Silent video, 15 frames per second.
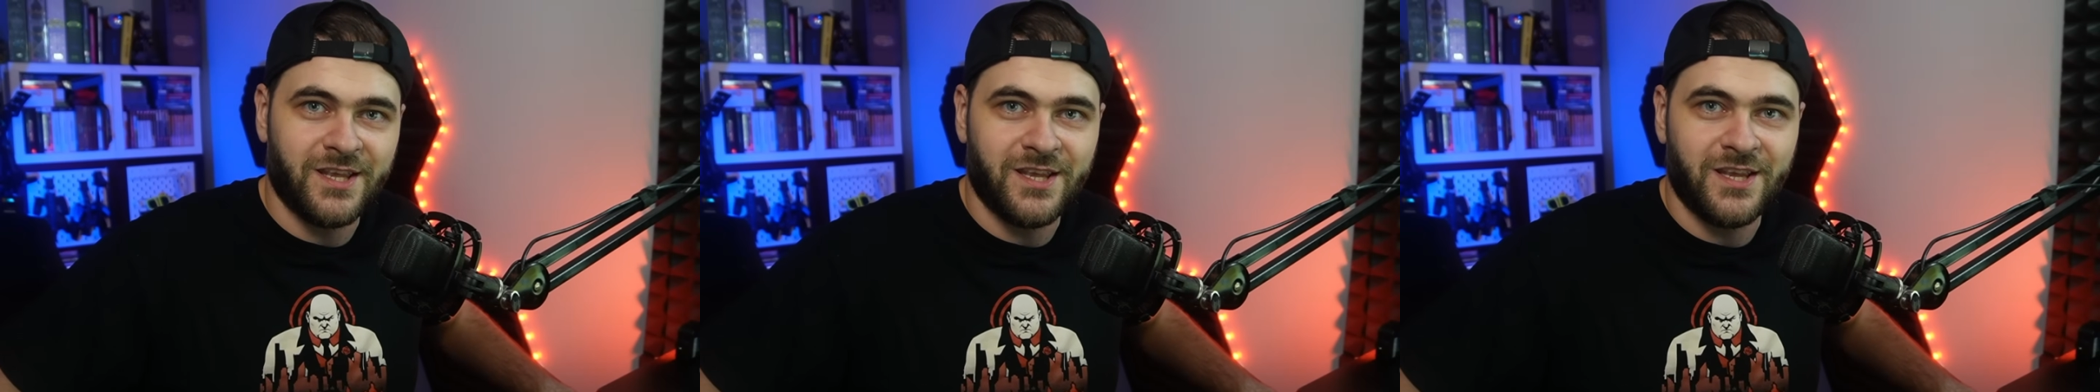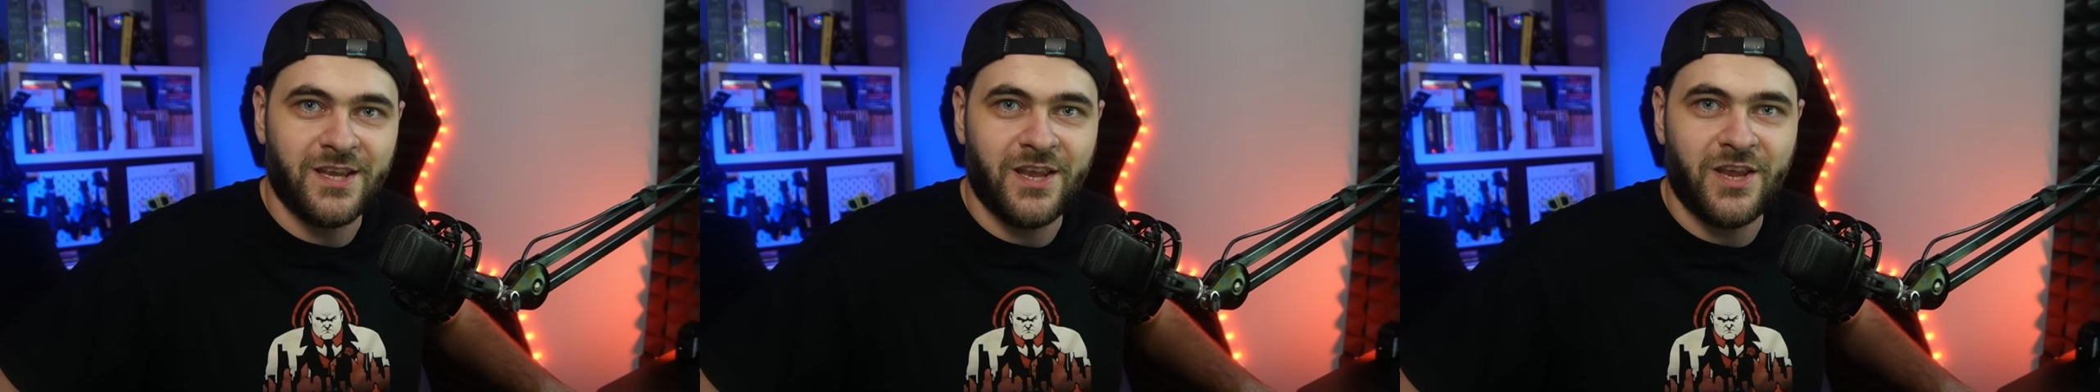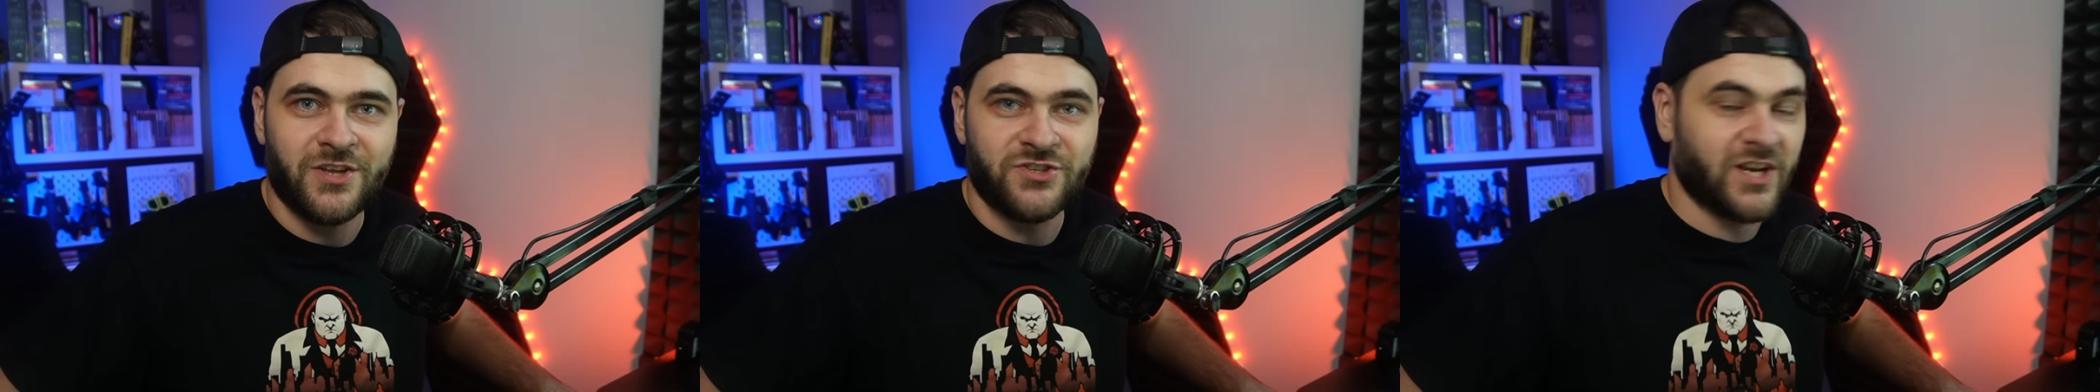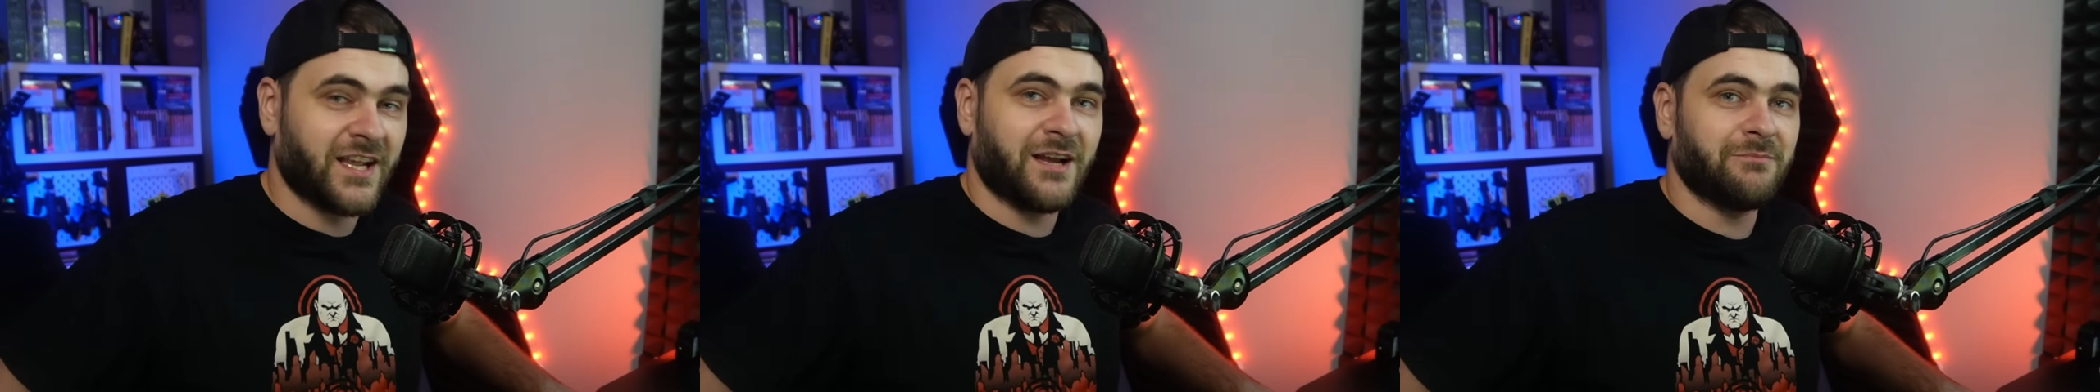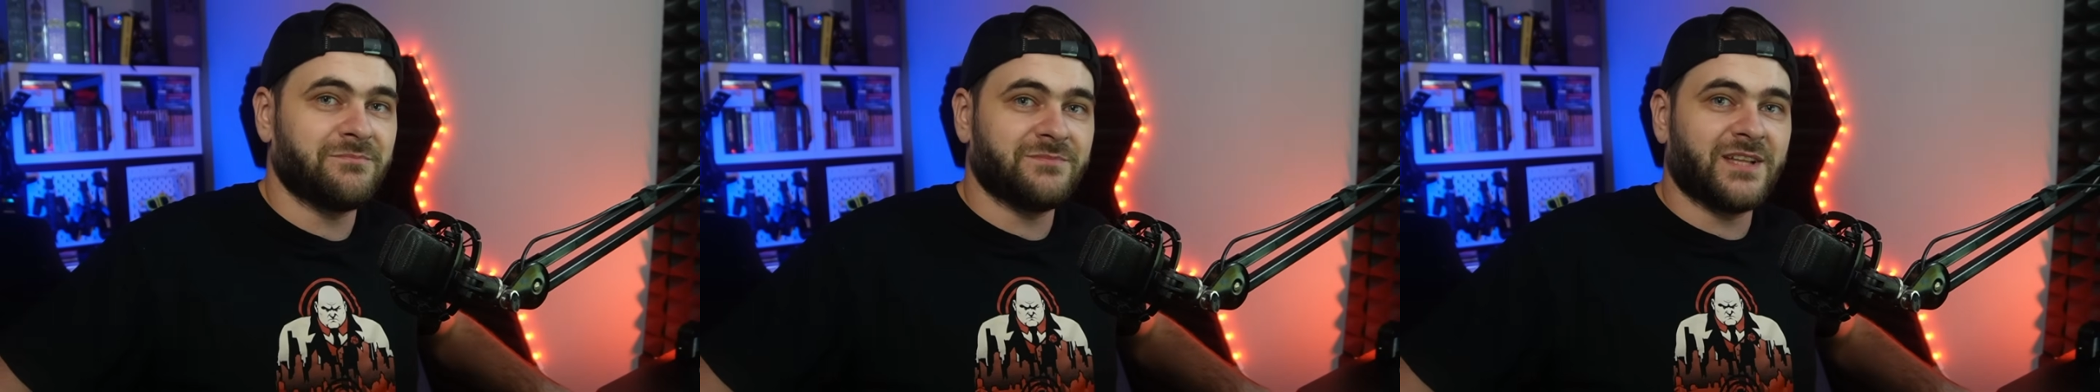i
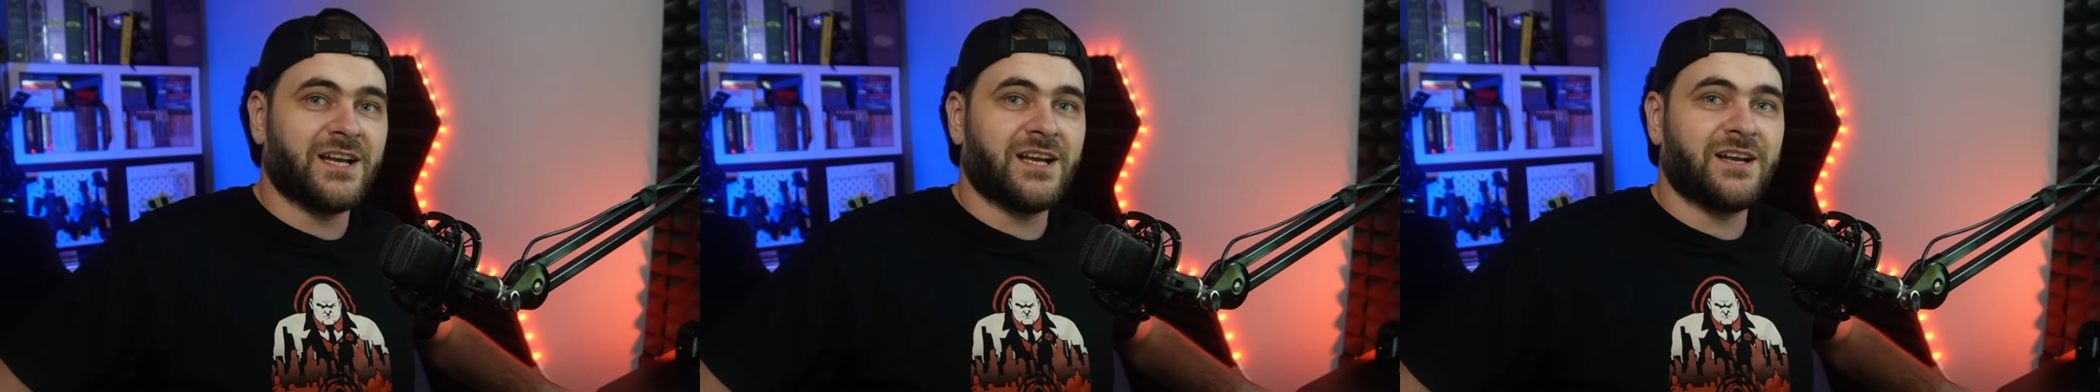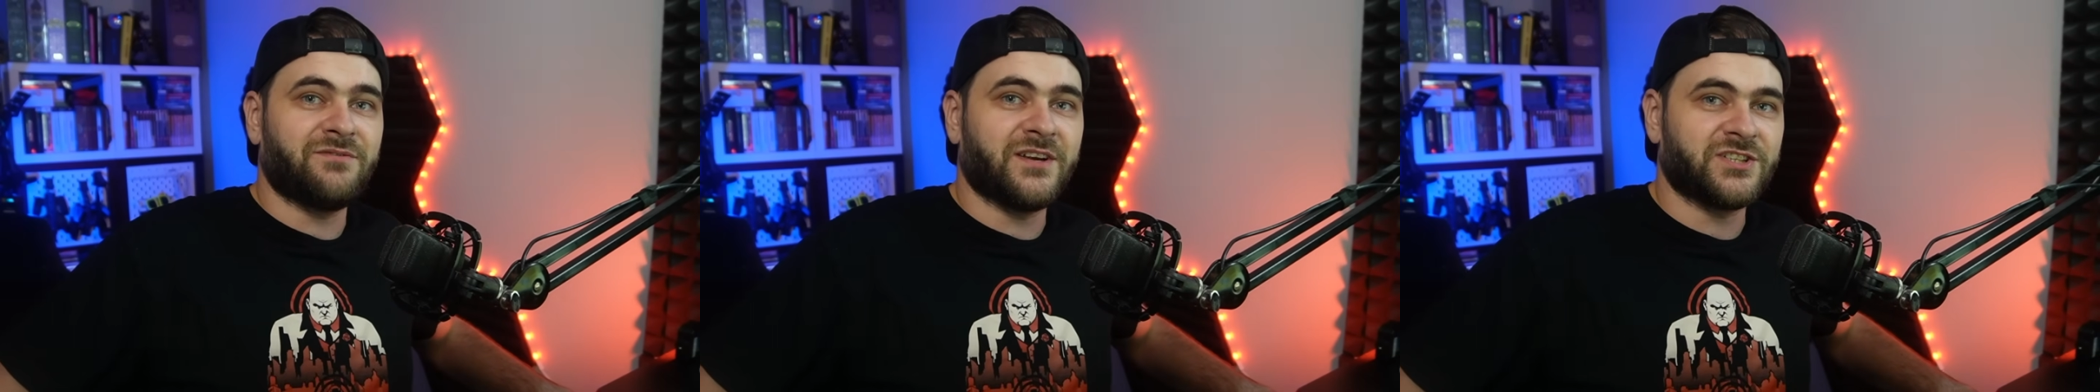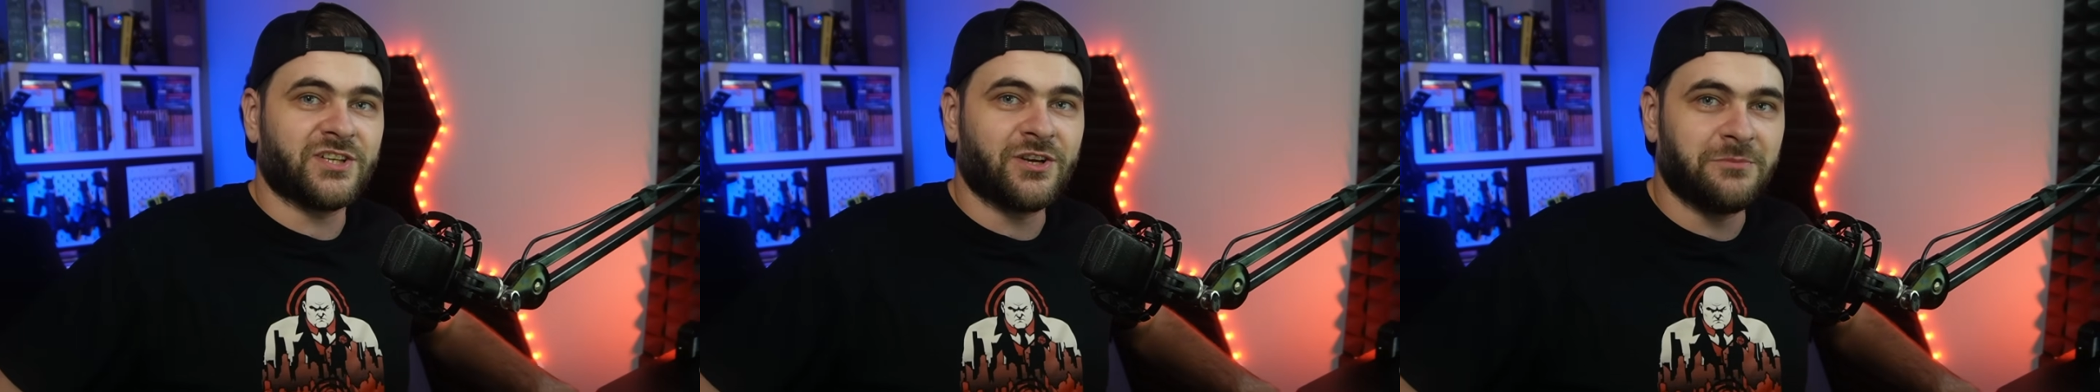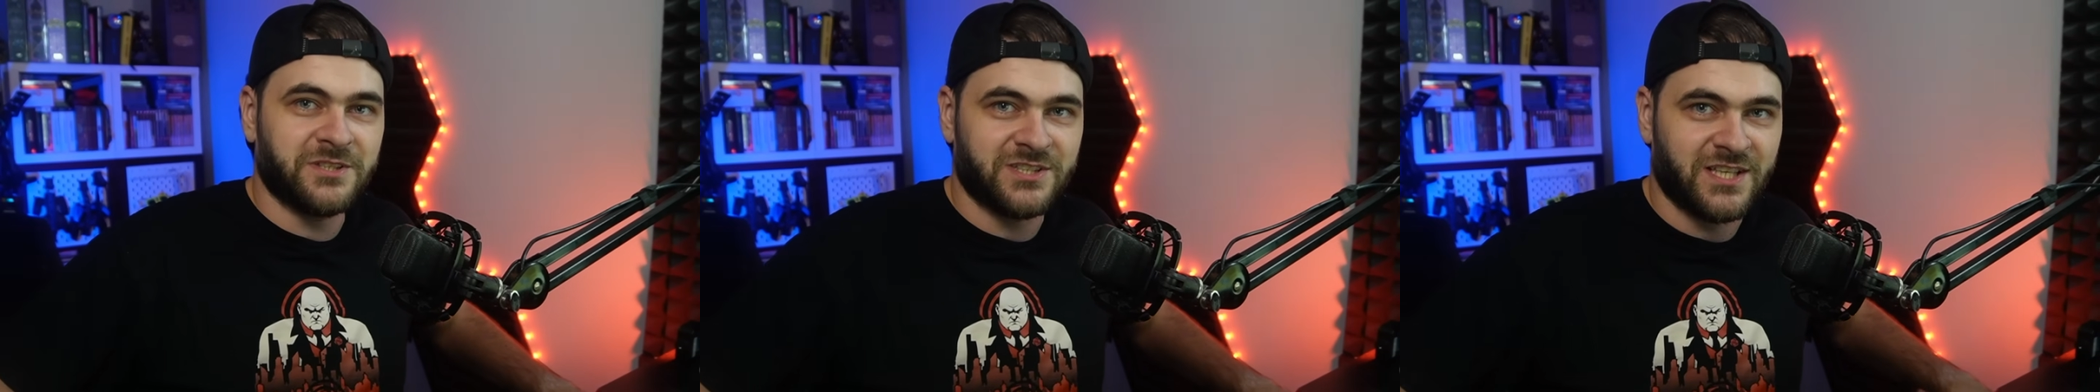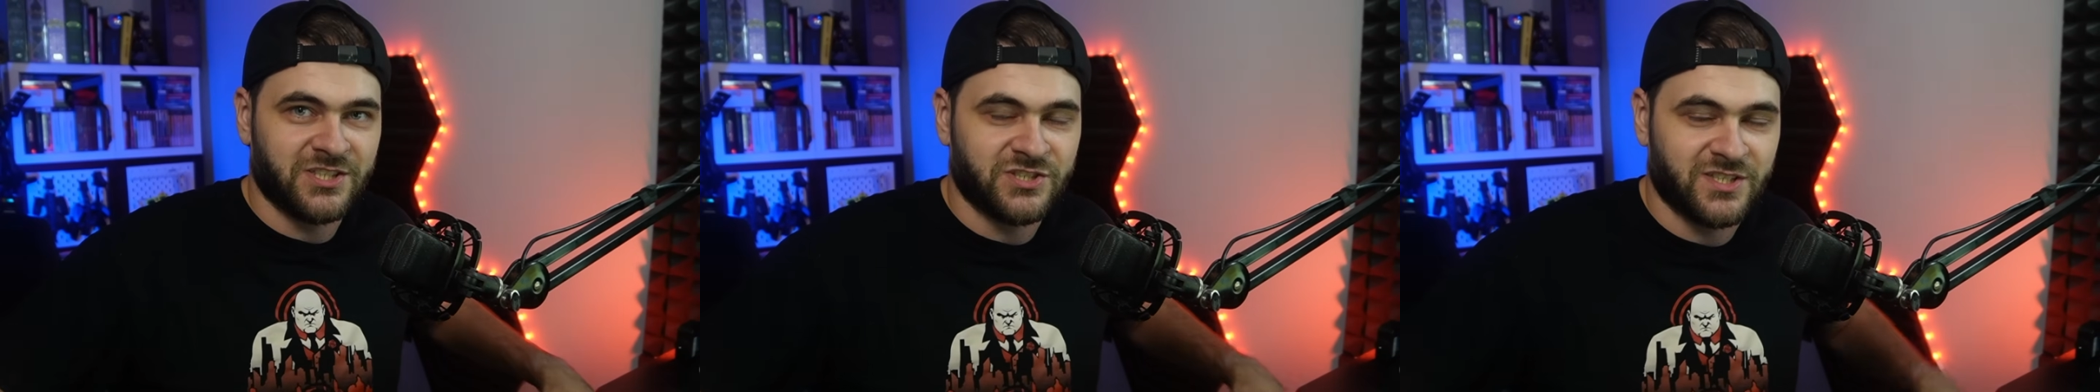czekam na wasze
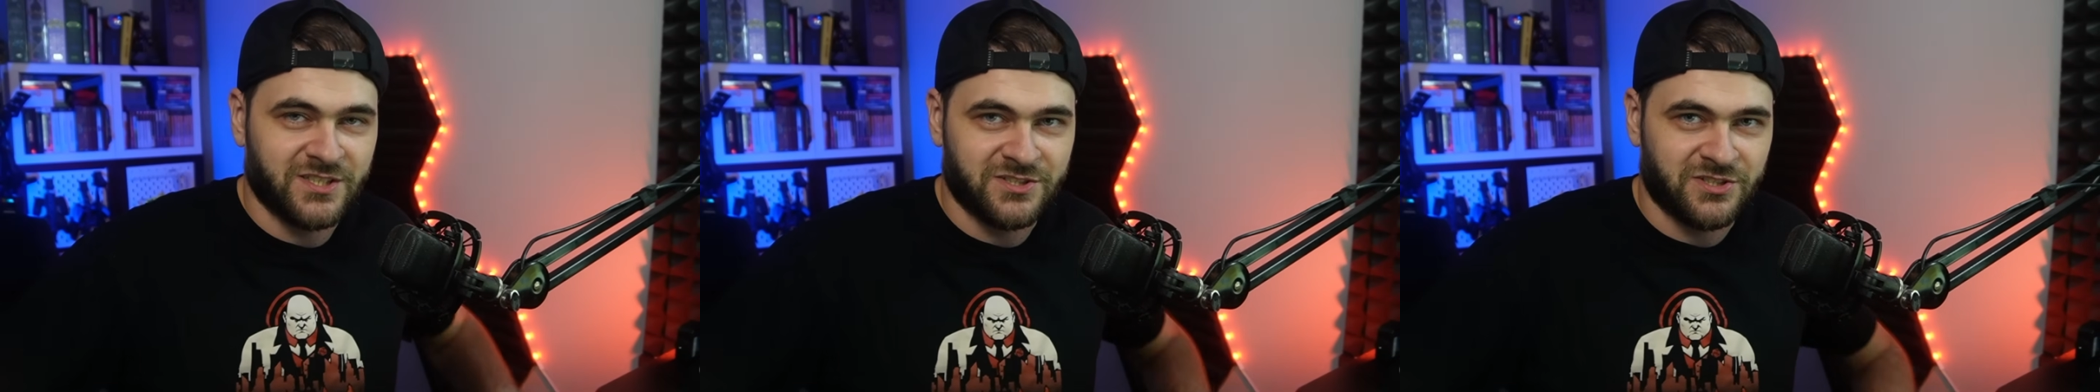komentarze.